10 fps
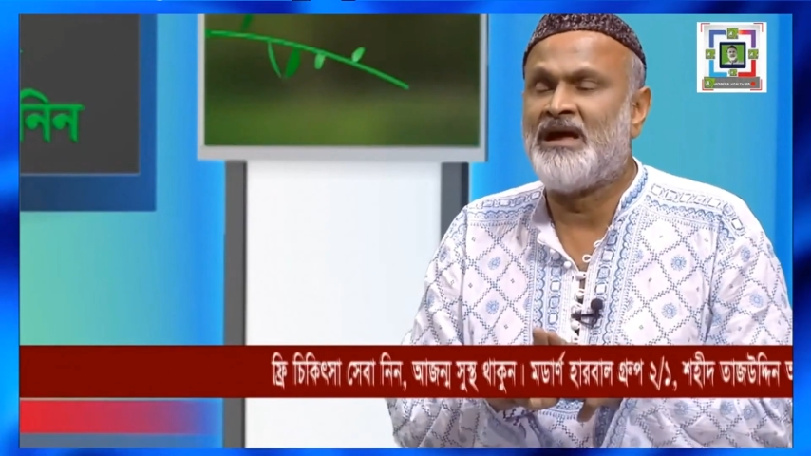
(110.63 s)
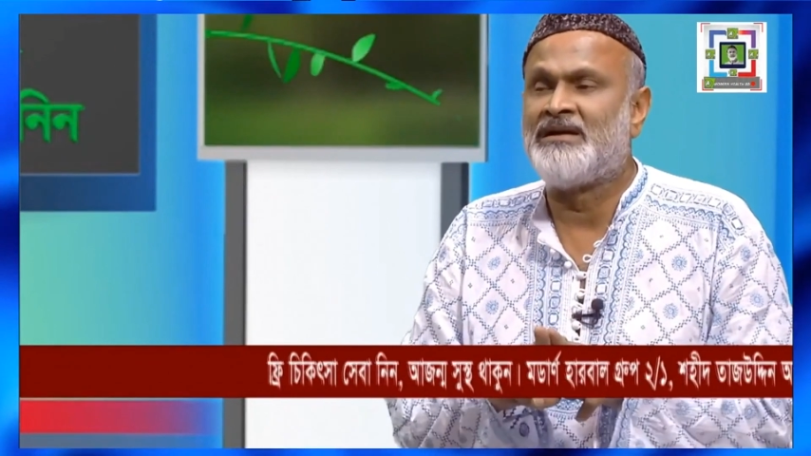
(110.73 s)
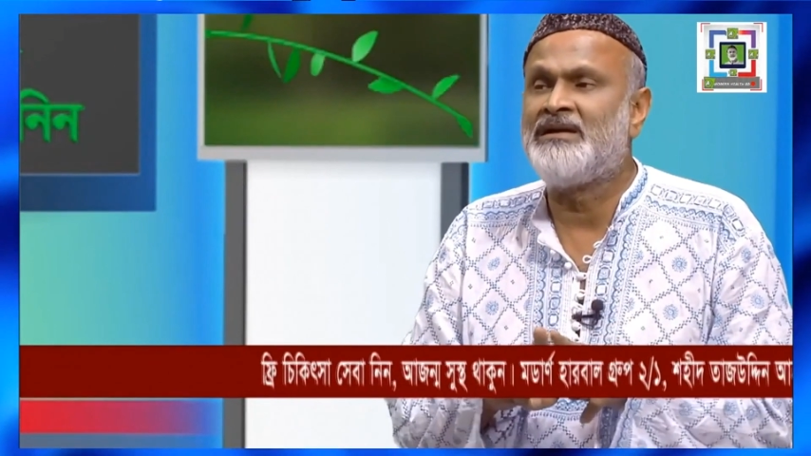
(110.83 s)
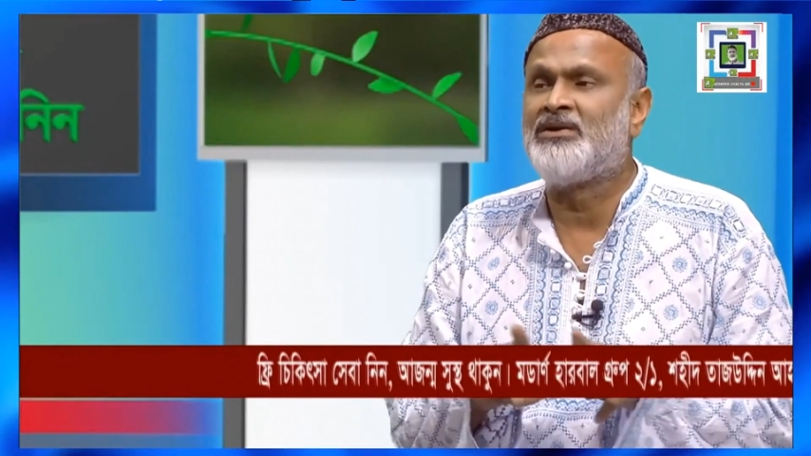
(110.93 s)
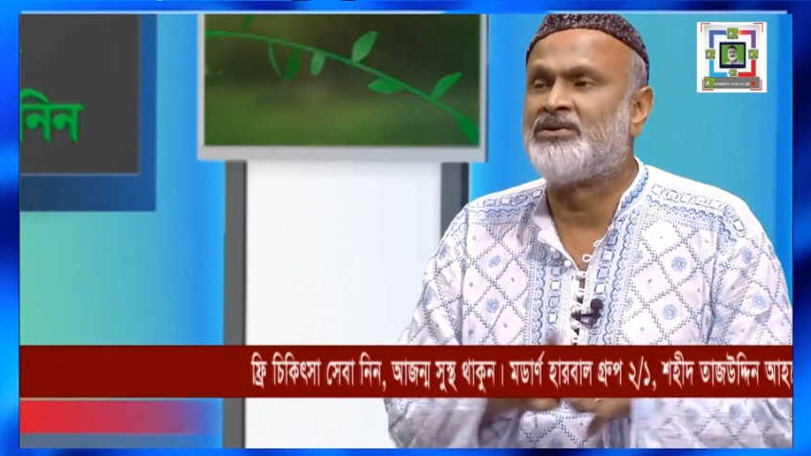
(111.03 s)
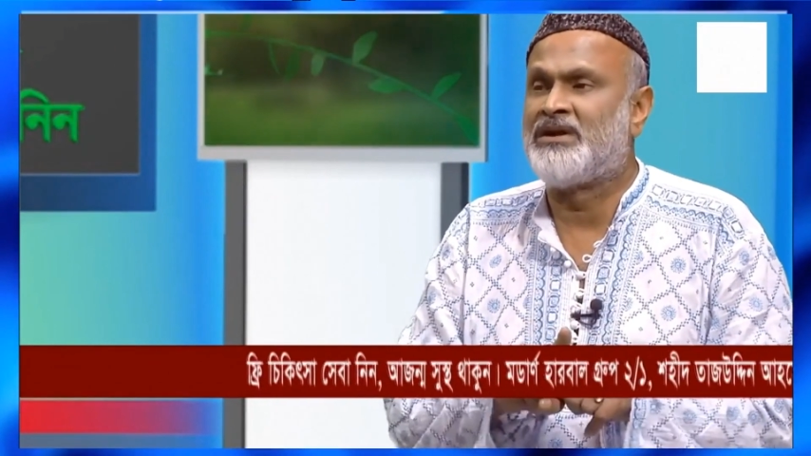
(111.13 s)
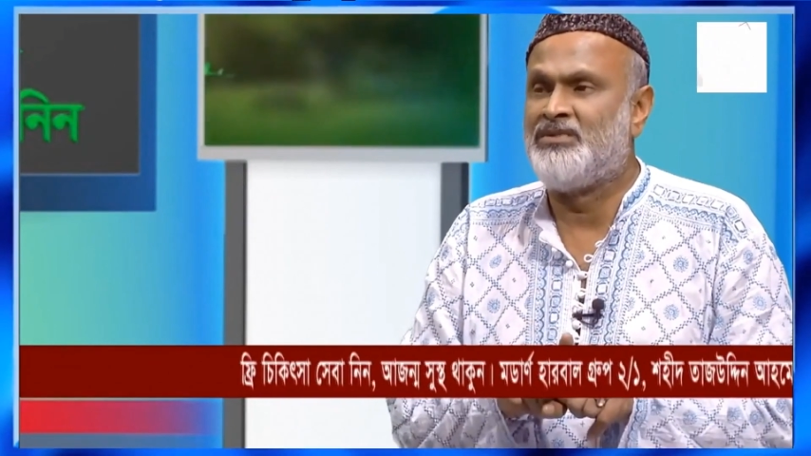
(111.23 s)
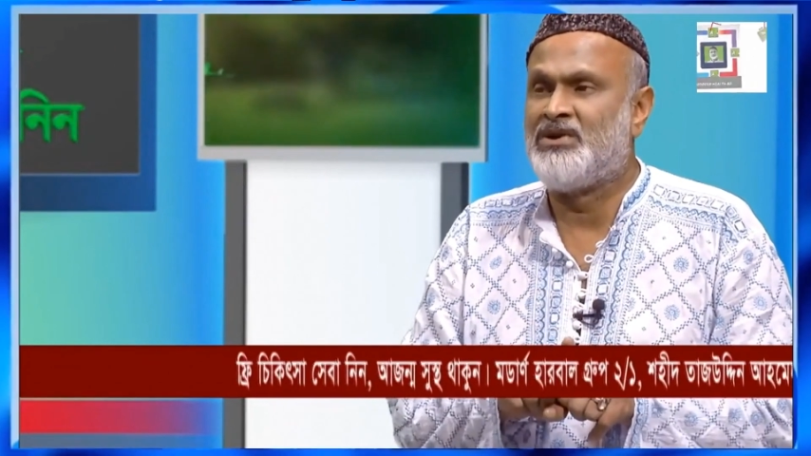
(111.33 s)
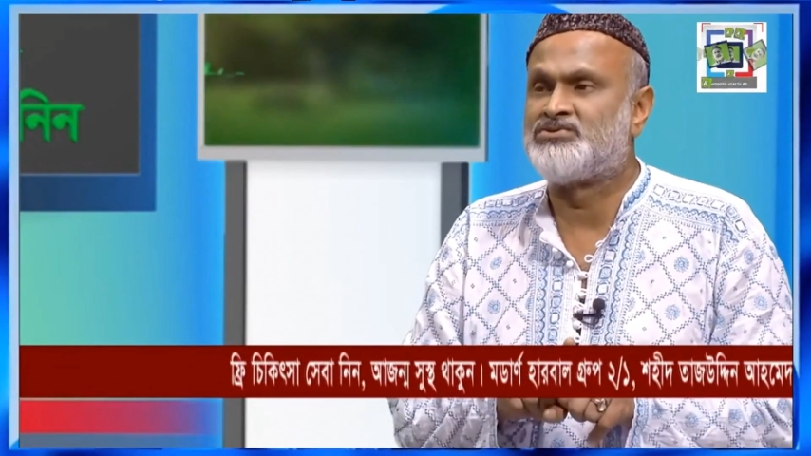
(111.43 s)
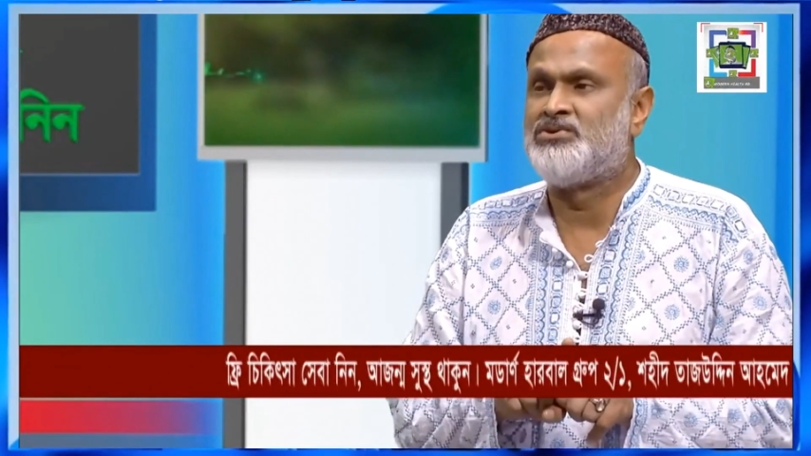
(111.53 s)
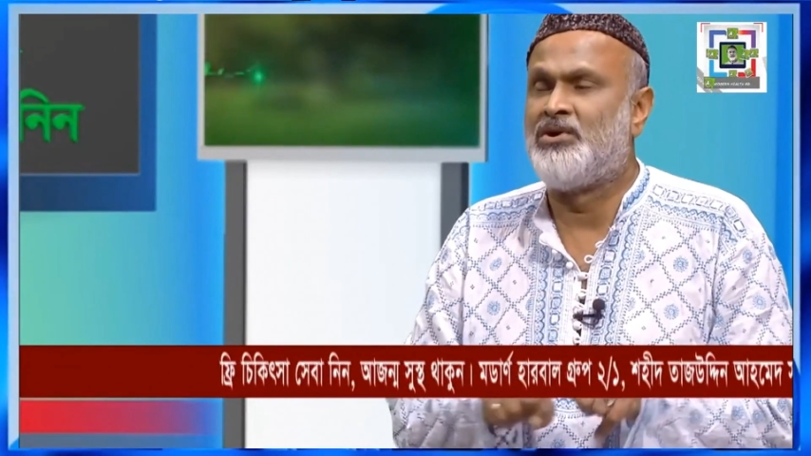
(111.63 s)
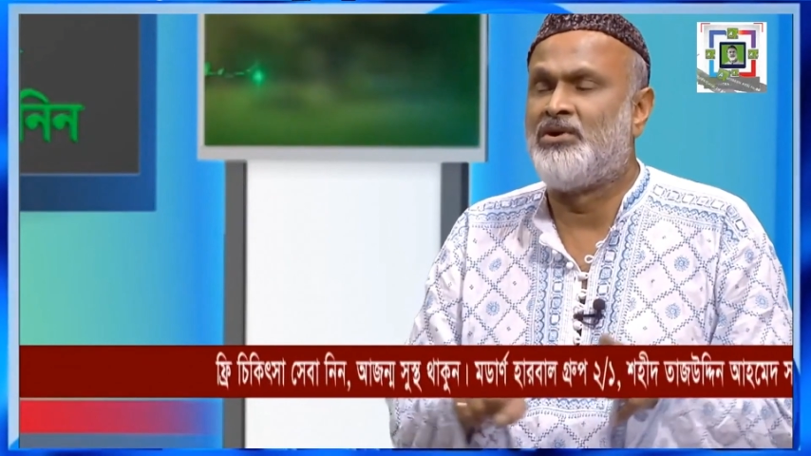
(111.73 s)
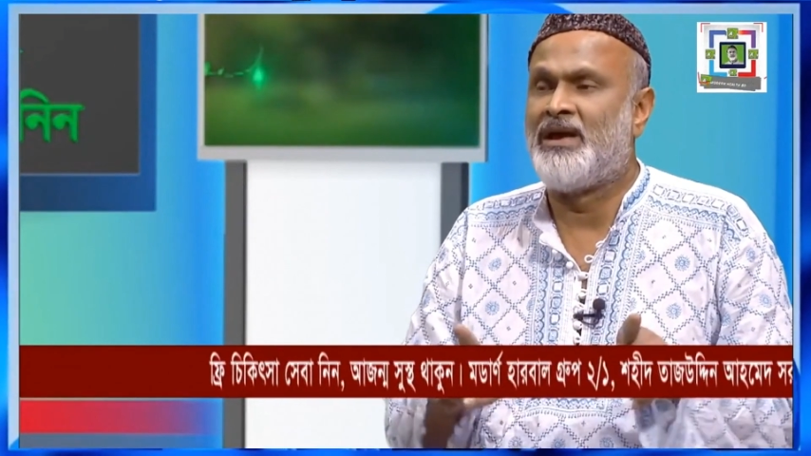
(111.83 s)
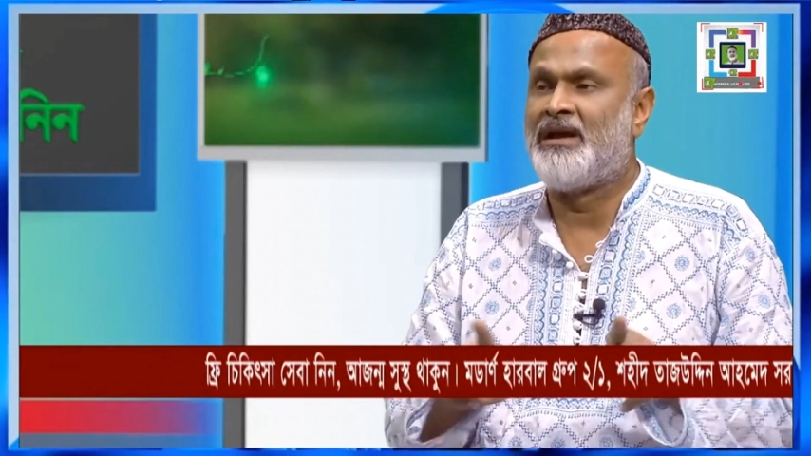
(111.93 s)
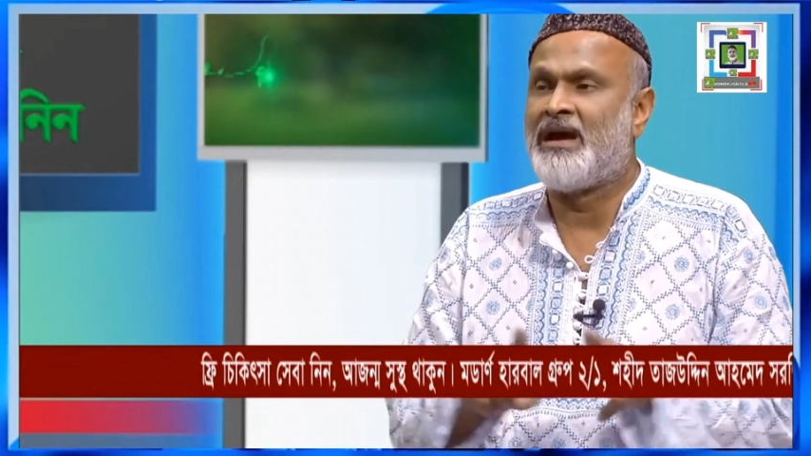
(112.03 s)
লাগলে কন্টামিনেশন
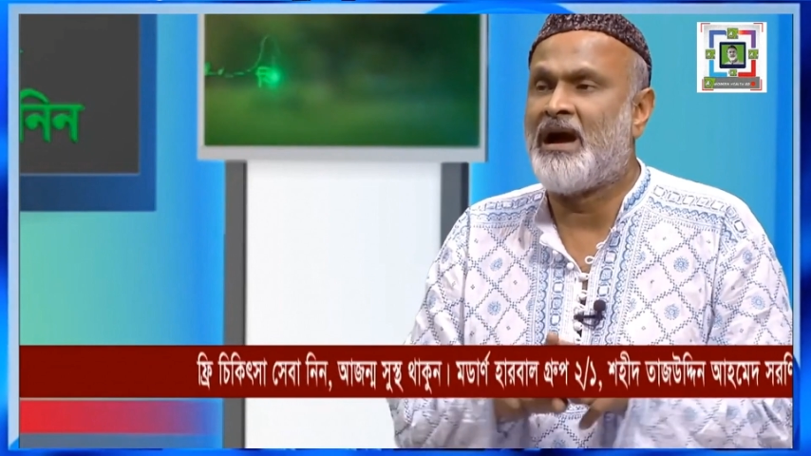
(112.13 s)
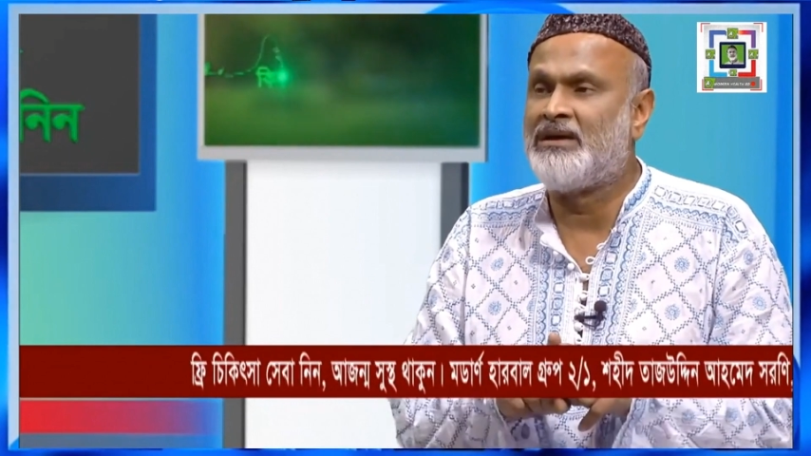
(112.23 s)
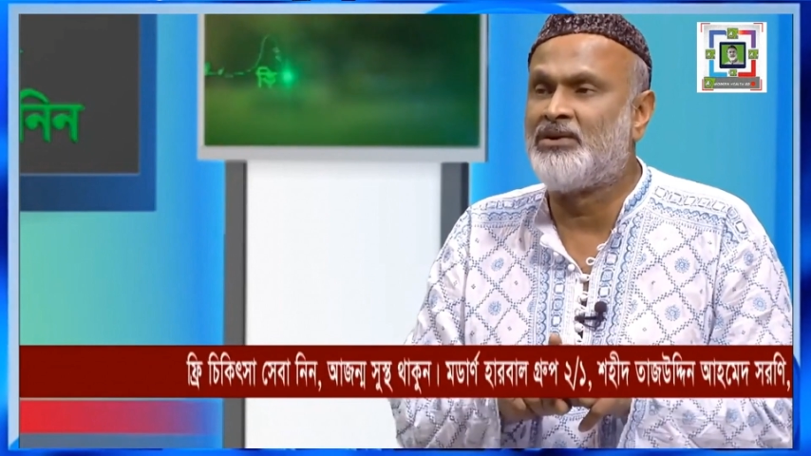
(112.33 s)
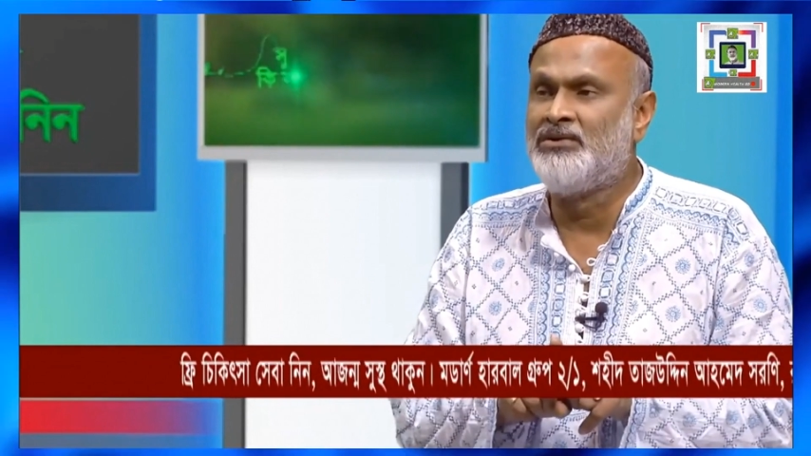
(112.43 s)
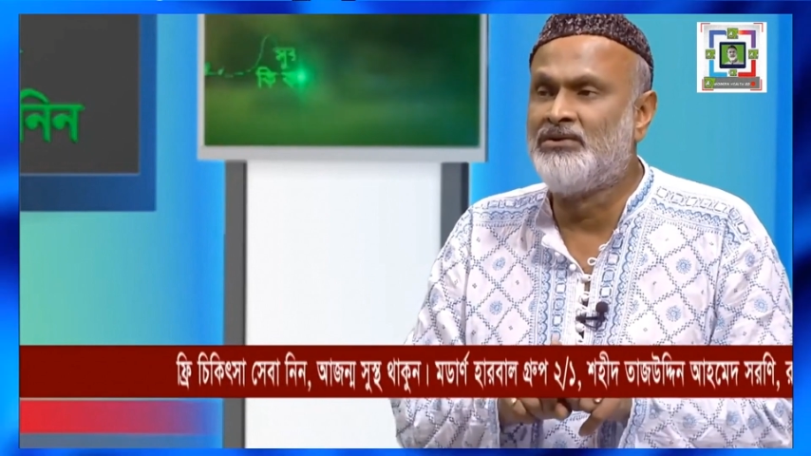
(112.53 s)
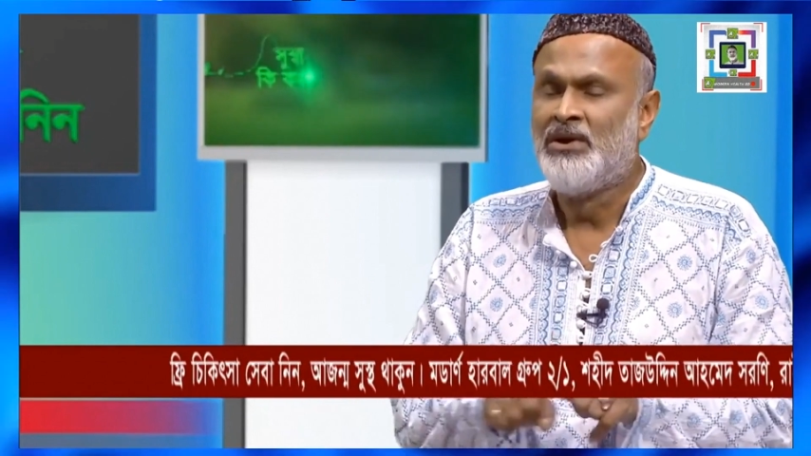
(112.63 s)
হয় না আয়রন